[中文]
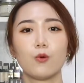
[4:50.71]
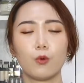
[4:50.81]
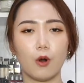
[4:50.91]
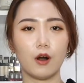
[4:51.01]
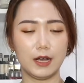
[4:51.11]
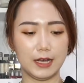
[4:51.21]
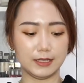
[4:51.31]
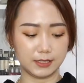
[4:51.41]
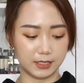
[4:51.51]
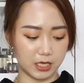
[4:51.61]
我
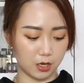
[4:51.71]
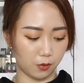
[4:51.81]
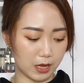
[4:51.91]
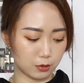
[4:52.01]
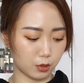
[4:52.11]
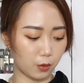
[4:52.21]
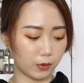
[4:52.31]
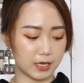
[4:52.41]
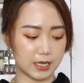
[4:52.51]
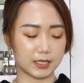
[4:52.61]
很喜欢，所以
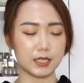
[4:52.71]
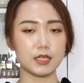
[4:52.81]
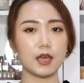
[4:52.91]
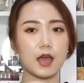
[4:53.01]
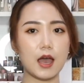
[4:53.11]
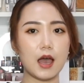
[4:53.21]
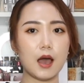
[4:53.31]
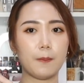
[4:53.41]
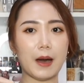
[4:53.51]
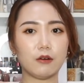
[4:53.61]
我一次
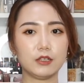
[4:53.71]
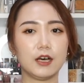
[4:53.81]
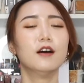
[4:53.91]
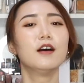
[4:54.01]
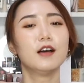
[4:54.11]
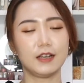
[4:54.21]
包了。